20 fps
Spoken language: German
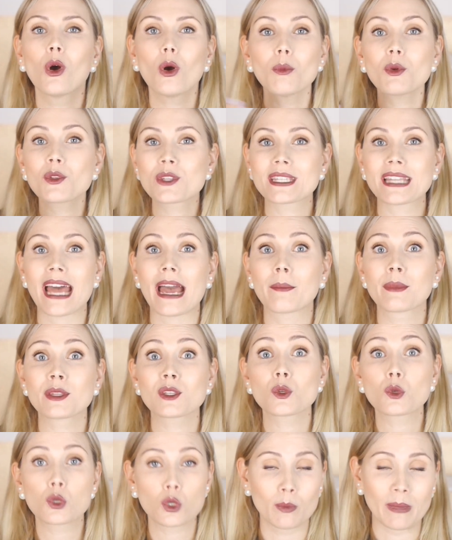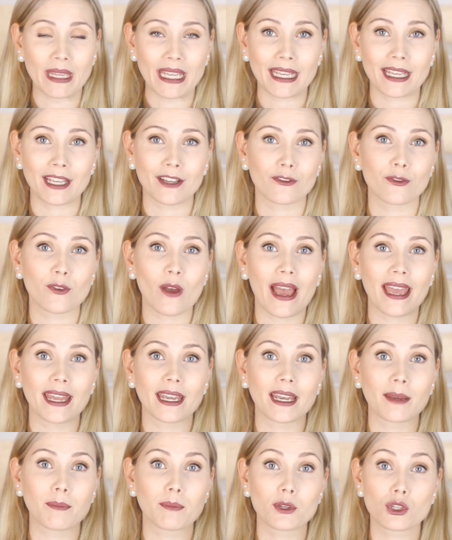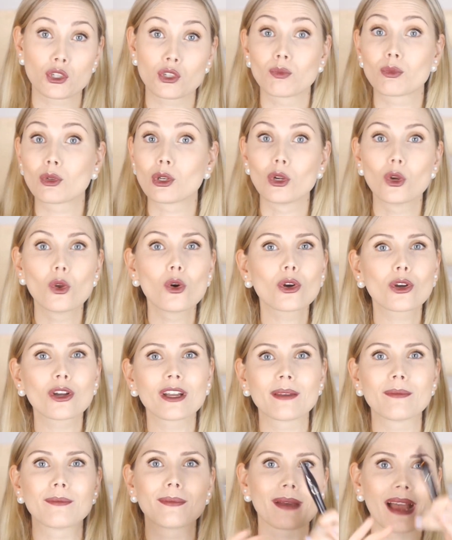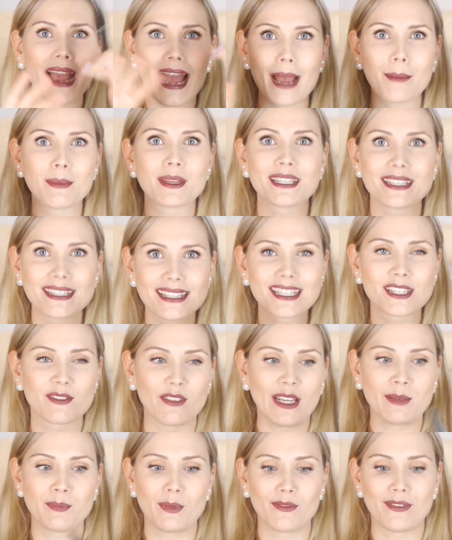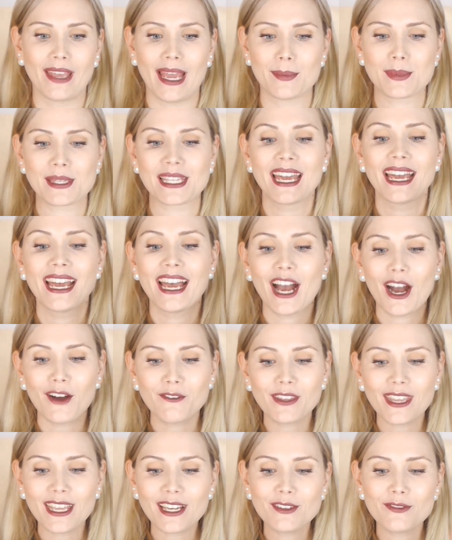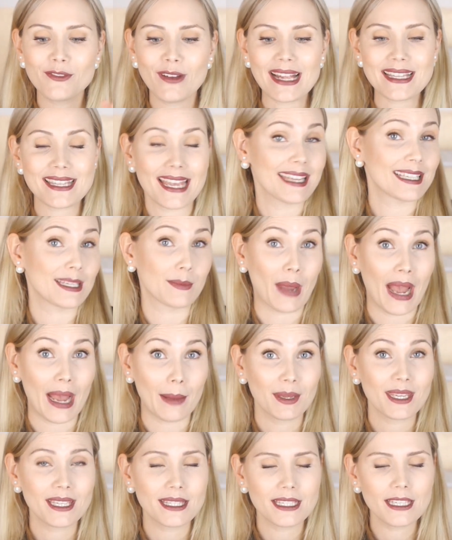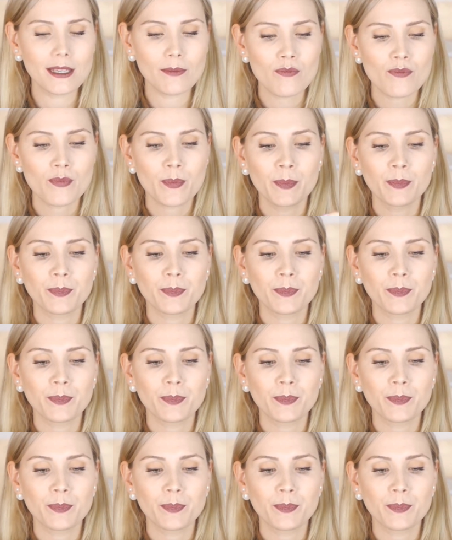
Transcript: um uns damit zu schminken für einen bestimmten Look im Rahmen dieses Wettbewerbs. Auf jeden Fall, seitdem habe ich die.